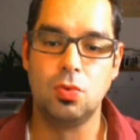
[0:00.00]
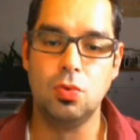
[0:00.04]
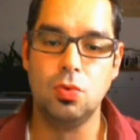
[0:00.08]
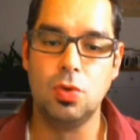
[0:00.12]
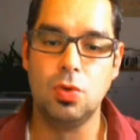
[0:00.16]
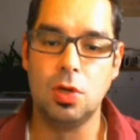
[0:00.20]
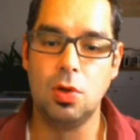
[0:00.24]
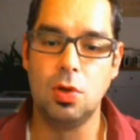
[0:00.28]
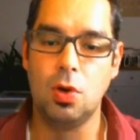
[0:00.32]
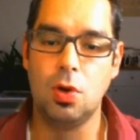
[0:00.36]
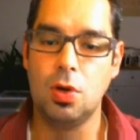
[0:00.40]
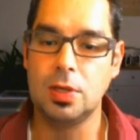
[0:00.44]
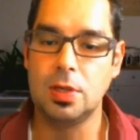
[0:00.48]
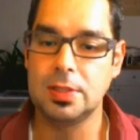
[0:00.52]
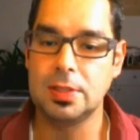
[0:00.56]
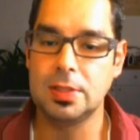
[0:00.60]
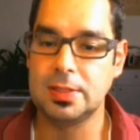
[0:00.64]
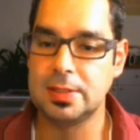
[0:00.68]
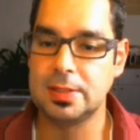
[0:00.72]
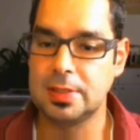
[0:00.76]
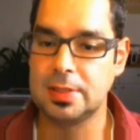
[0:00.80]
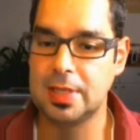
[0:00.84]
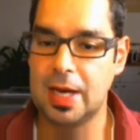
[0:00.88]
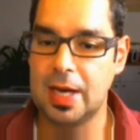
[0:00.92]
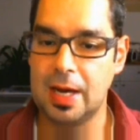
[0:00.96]
Google
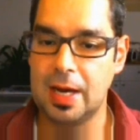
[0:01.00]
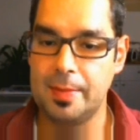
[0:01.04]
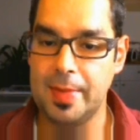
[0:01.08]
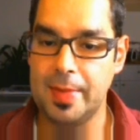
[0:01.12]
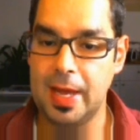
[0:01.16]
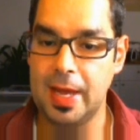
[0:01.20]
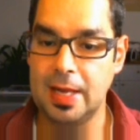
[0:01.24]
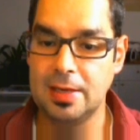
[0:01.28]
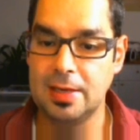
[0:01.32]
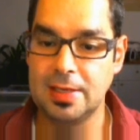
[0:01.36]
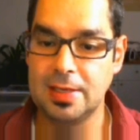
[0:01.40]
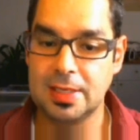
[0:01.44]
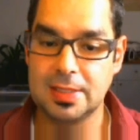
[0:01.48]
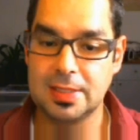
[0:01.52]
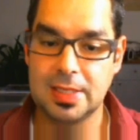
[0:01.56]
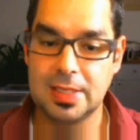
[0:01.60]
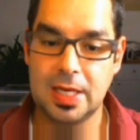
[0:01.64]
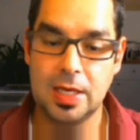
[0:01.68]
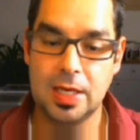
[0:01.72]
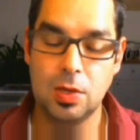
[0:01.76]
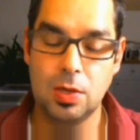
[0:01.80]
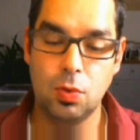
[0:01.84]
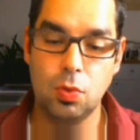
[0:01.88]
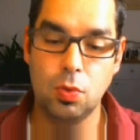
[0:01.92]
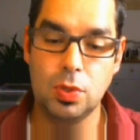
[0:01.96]
Earth
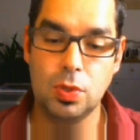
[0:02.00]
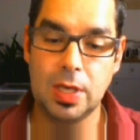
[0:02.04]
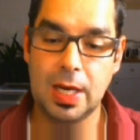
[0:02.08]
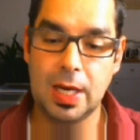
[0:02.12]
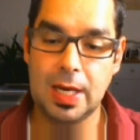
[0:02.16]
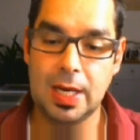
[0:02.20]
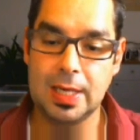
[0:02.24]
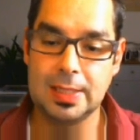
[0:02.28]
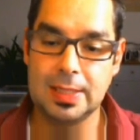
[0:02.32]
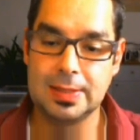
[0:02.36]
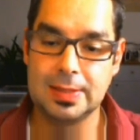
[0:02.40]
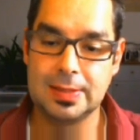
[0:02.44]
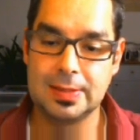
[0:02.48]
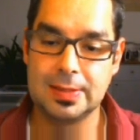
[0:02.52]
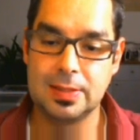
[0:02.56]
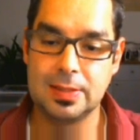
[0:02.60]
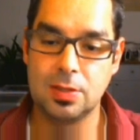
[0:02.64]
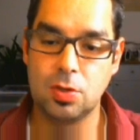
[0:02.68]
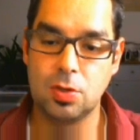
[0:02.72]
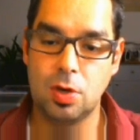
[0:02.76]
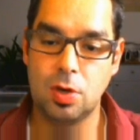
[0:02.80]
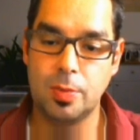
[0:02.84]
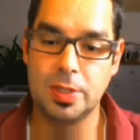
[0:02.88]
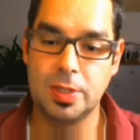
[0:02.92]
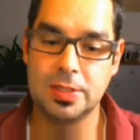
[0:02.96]
KML-Datei oder
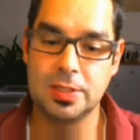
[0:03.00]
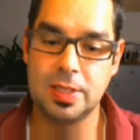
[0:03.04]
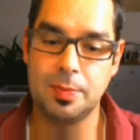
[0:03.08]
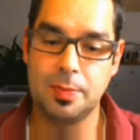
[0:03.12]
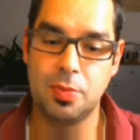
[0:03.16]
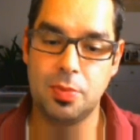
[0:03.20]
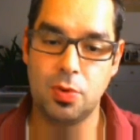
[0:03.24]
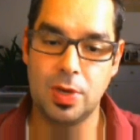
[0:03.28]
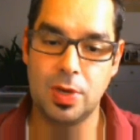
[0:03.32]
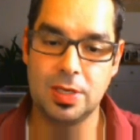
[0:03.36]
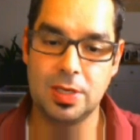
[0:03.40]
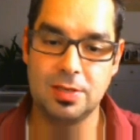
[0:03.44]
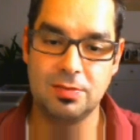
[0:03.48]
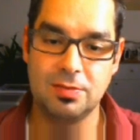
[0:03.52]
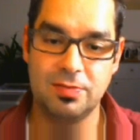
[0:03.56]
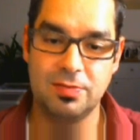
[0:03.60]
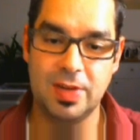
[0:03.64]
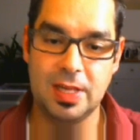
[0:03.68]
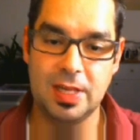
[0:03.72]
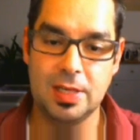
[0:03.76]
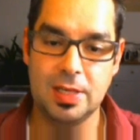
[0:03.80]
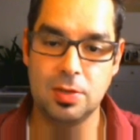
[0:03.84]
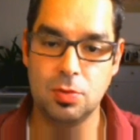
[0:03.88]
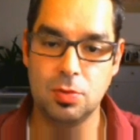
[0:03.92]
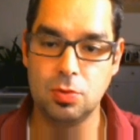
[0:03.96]
als Comma Separated
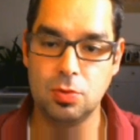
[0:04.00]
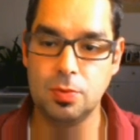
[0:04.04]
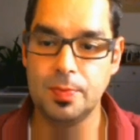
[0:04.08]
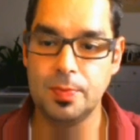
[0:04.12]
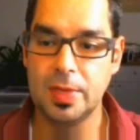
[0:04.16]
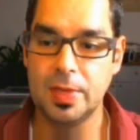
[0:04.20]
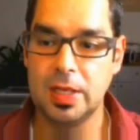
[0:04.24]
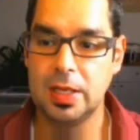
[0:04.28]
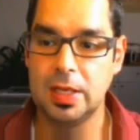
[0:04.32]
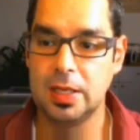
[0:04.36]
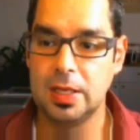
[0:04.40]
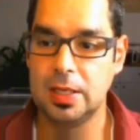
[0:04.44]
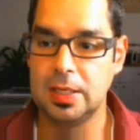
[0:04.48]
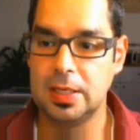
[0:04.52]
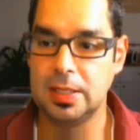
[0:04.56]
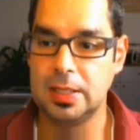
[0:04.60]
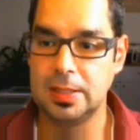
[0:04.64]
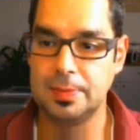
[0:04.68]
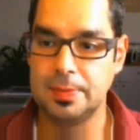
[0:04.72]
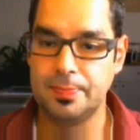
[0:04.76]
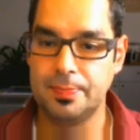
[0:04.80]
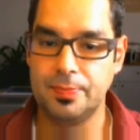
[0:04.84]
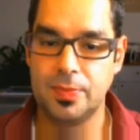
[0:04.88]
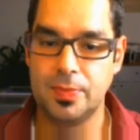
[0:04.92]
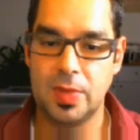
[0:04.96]
Value
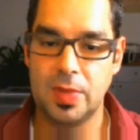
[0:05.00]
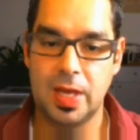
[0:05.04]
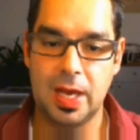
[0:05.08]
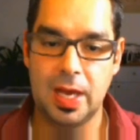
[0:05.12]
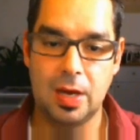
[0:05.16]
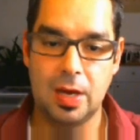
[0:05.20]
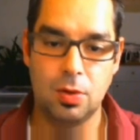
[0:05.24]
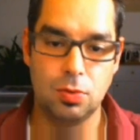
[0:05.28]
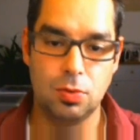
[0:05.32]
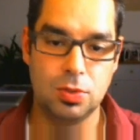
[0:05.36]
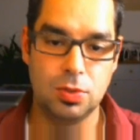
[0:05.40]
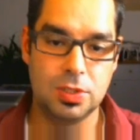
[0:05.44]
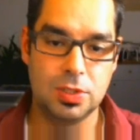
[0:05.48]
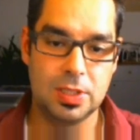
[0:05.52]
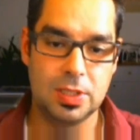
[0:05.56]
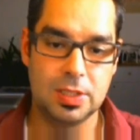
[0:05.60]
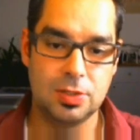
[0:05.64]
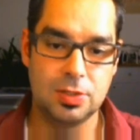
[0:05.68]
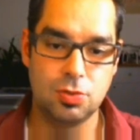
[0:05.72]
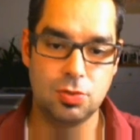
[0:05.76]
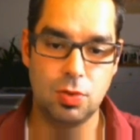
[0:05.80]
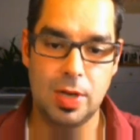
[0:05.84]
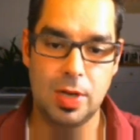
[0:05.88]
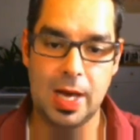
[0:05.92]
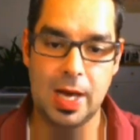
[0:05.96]
ähm,
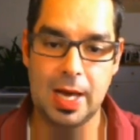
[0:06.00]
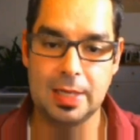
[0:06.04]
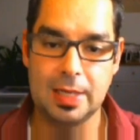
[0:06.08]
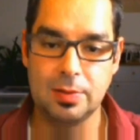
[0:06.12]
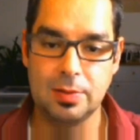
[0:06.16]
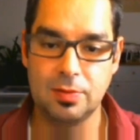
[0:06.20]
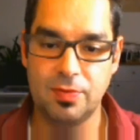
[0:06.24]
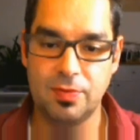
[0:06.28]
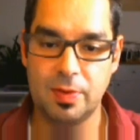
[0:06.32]
herunterzuladen.